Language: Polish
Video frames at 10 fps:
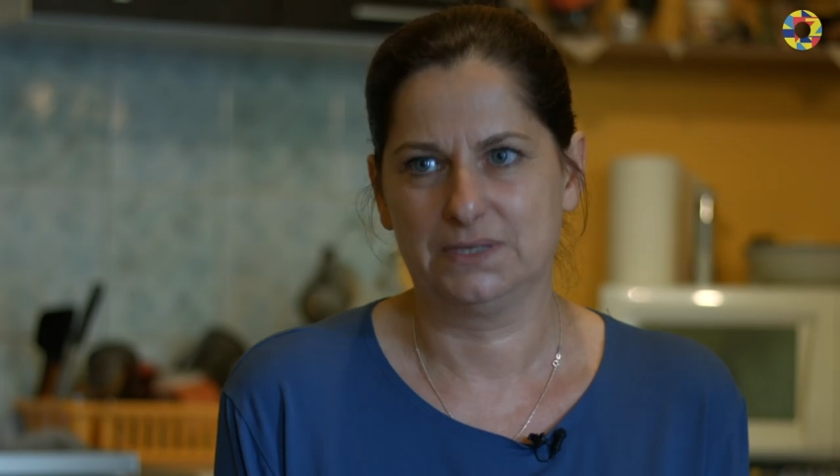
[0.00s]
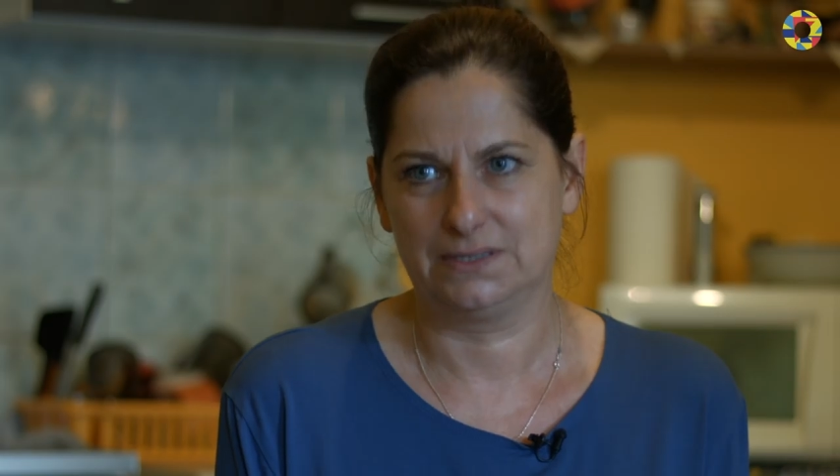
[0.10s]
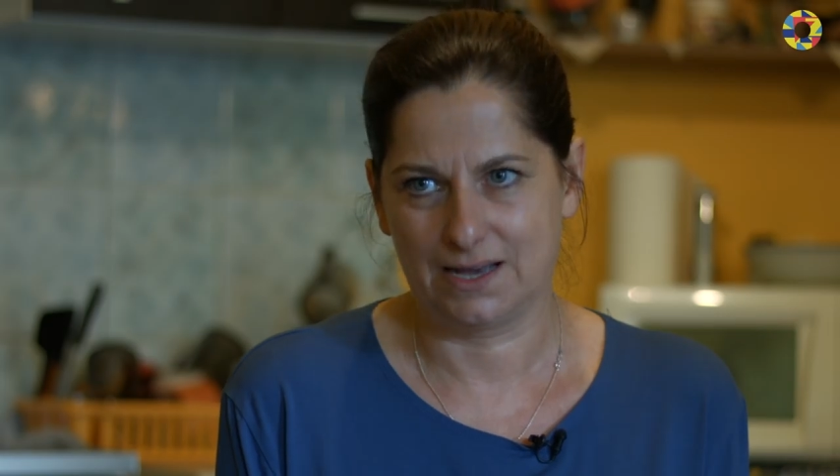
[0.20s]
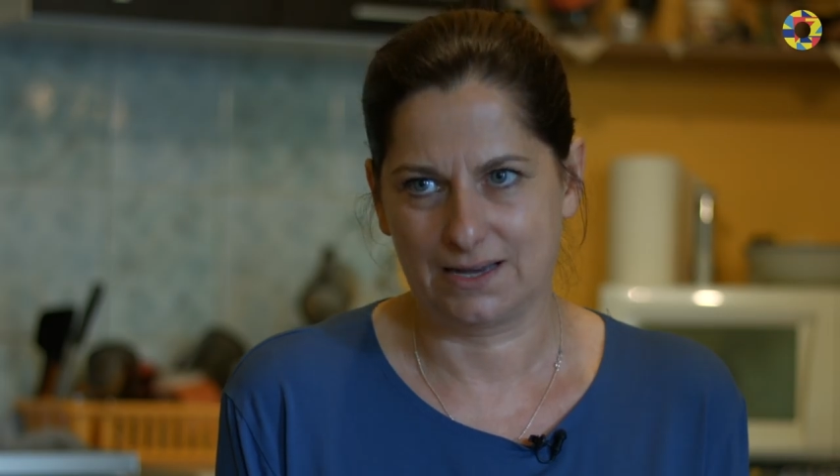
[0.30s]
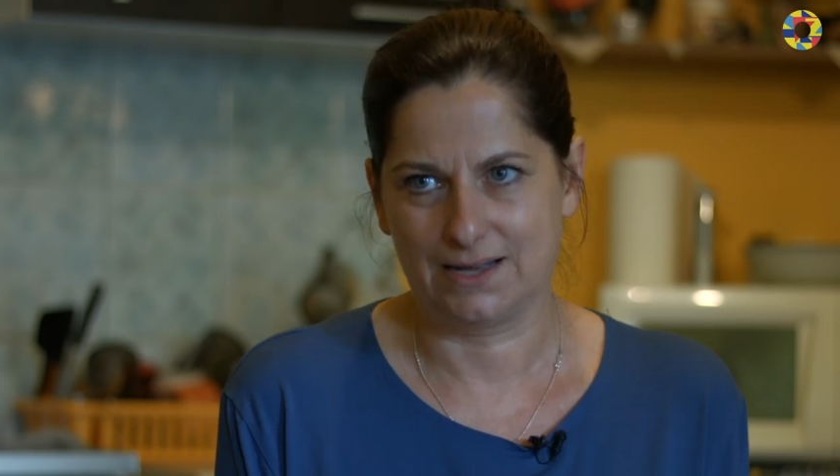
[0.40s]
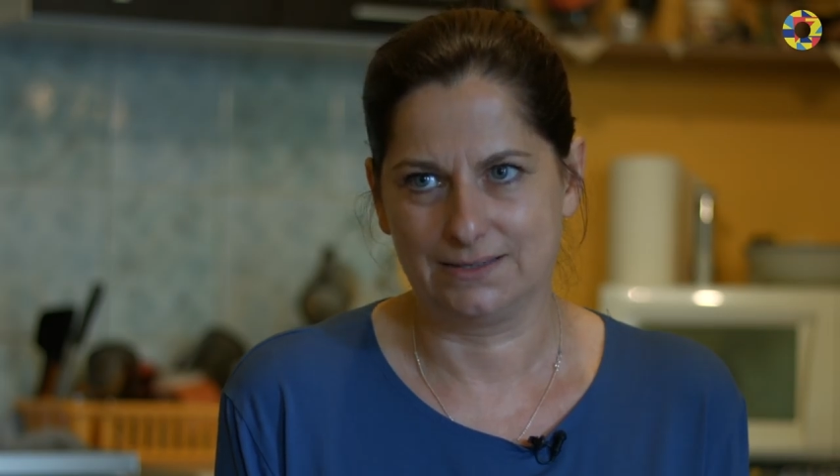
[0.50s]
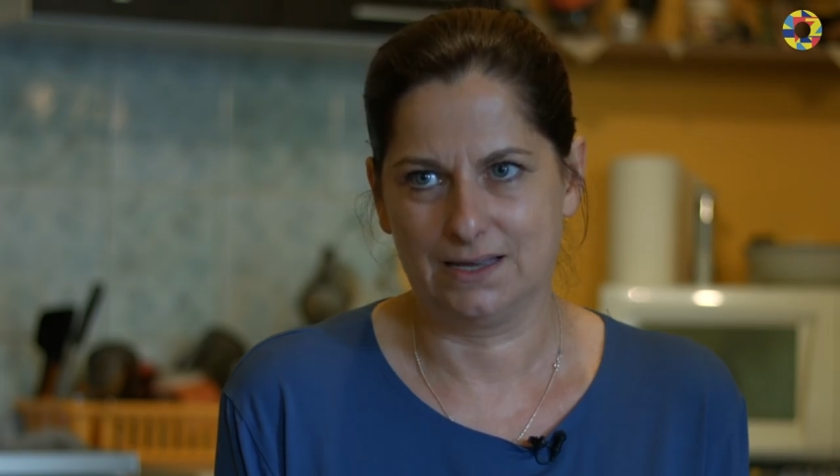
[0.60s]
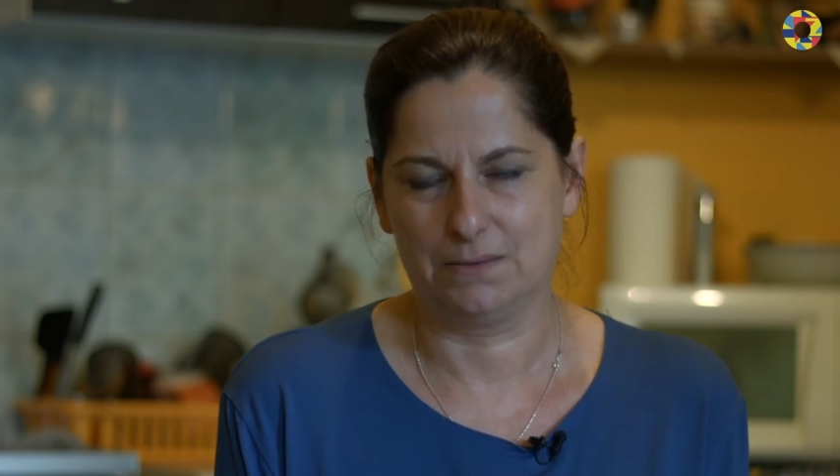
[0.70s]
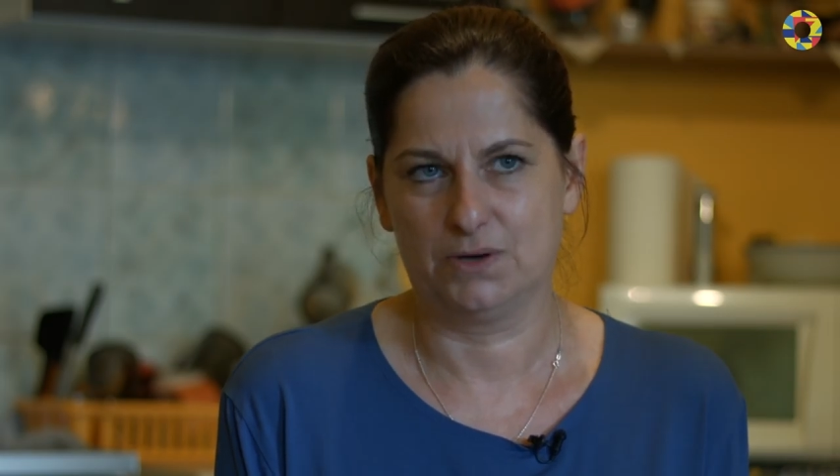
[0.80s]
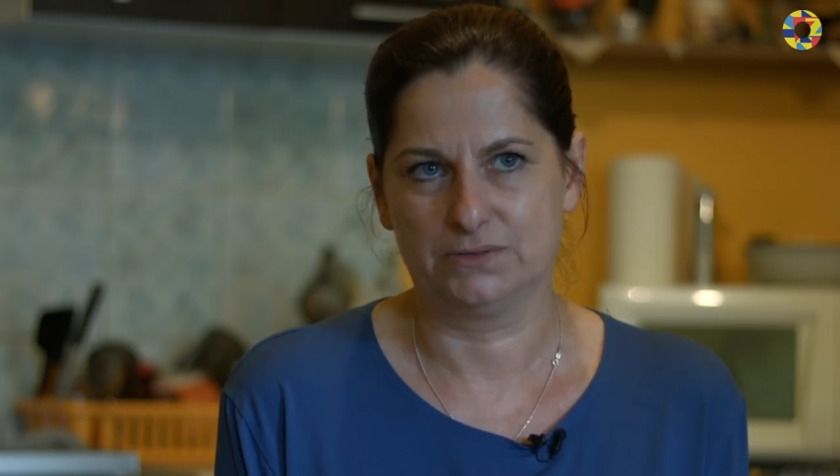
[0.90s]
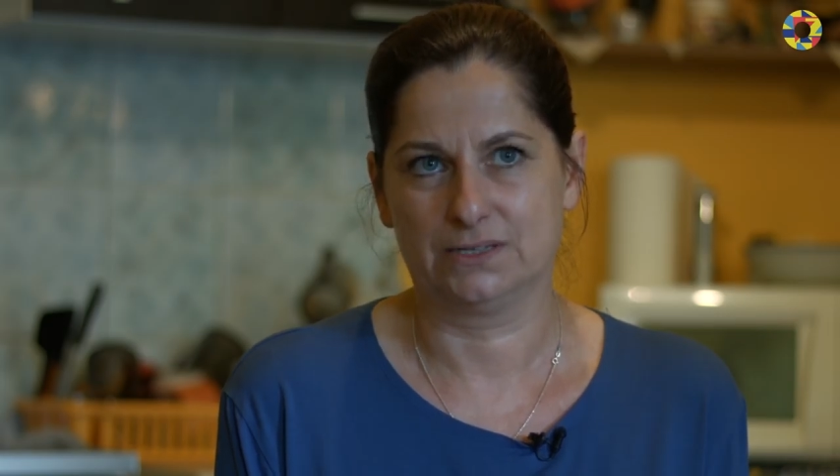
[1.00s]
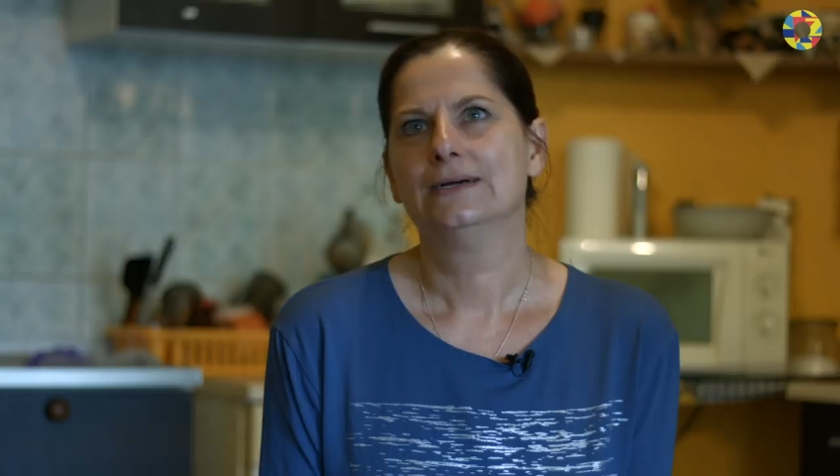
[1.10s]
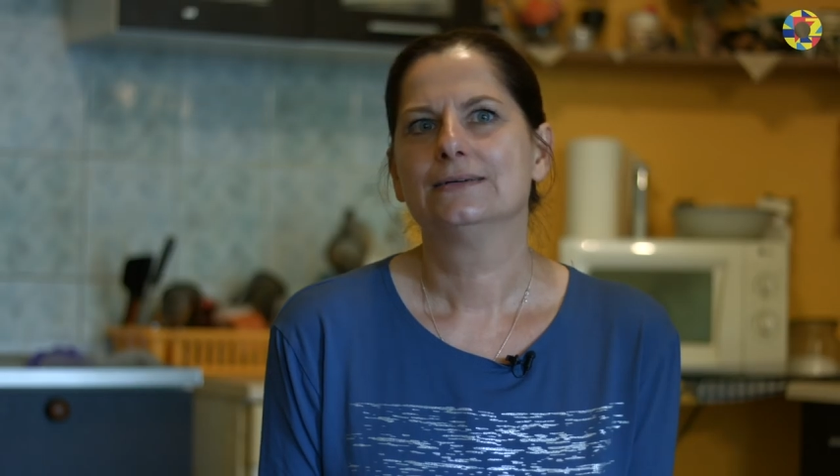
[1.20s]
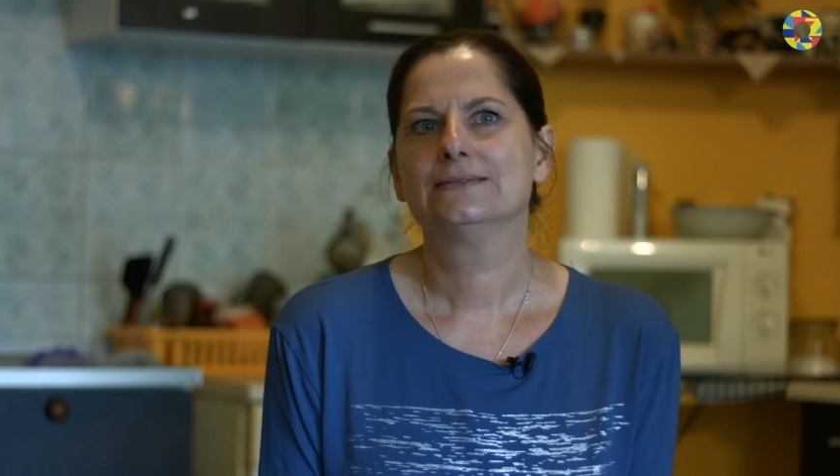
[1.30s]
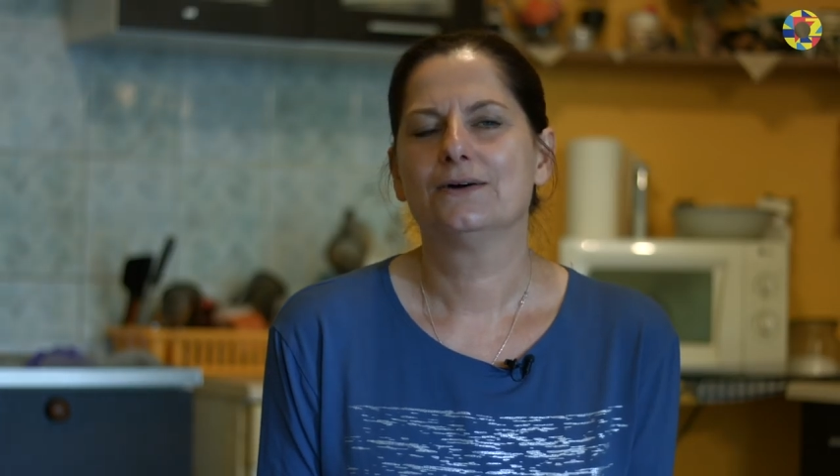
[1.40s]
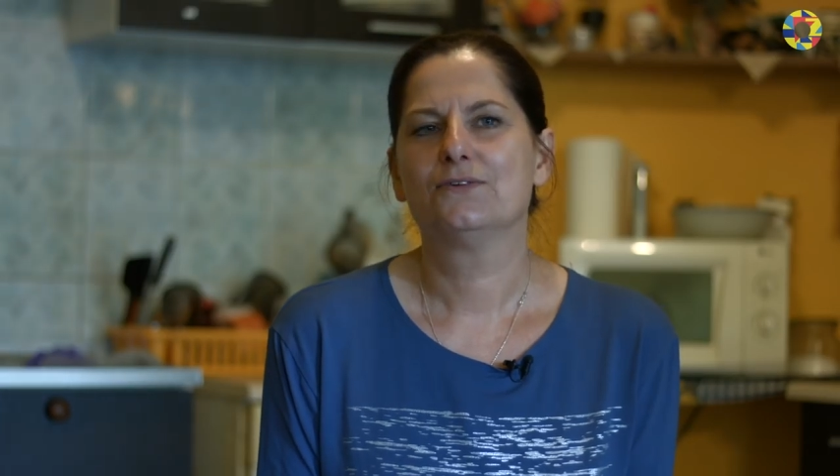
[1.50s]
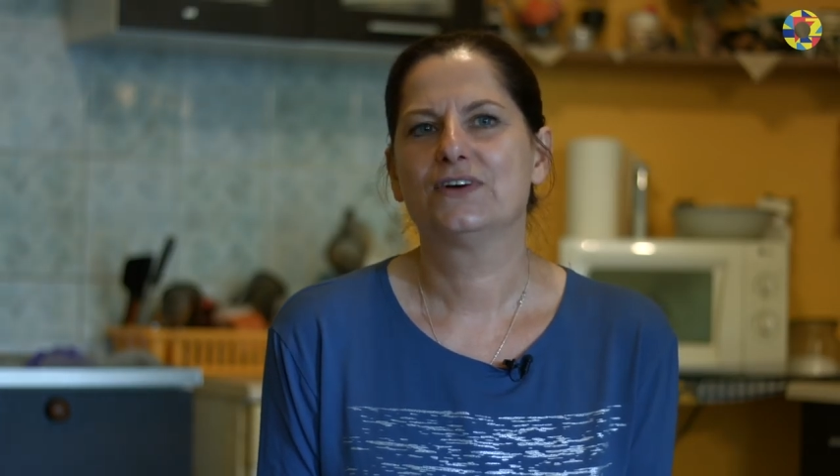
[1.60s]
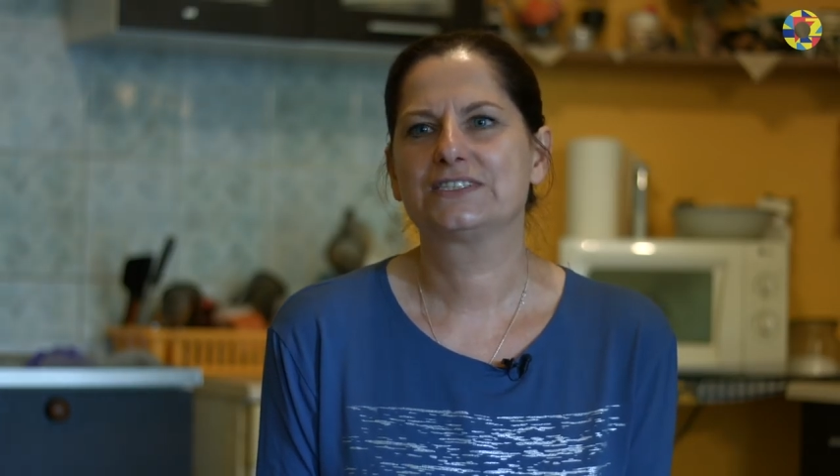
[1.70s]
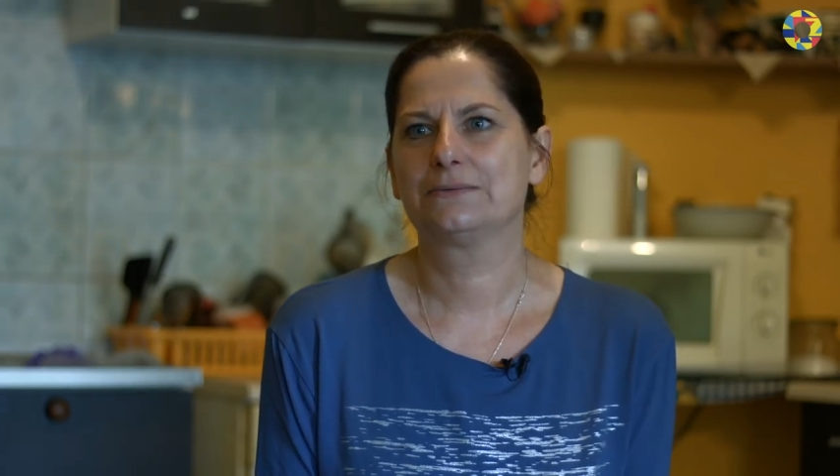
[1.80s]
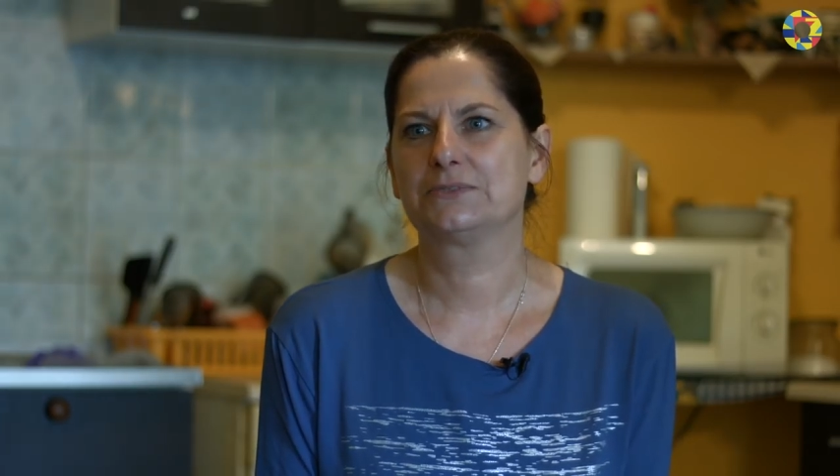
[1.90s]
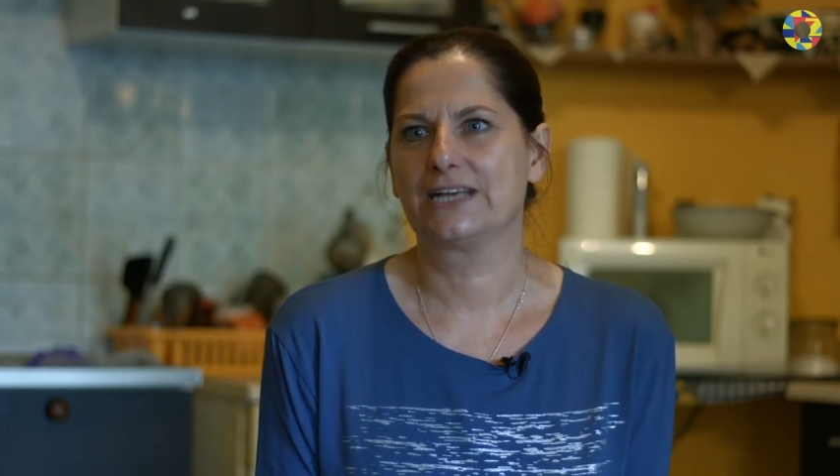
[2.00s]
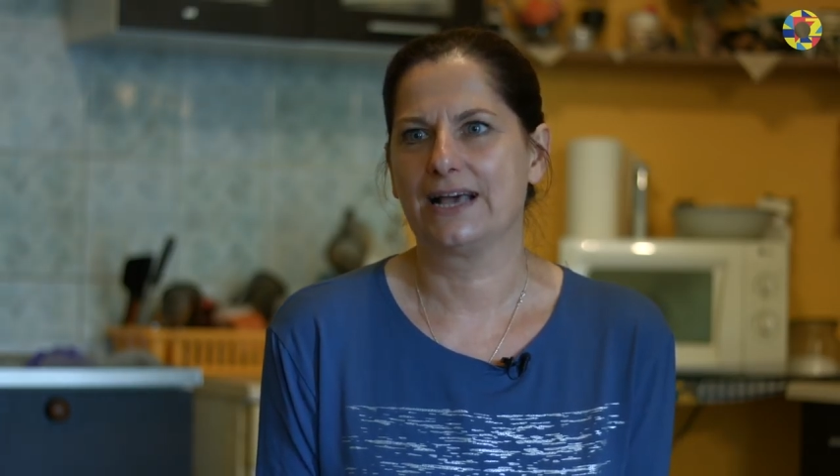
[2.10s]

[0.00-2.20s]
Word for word: w niej oparcie? No, uważam, że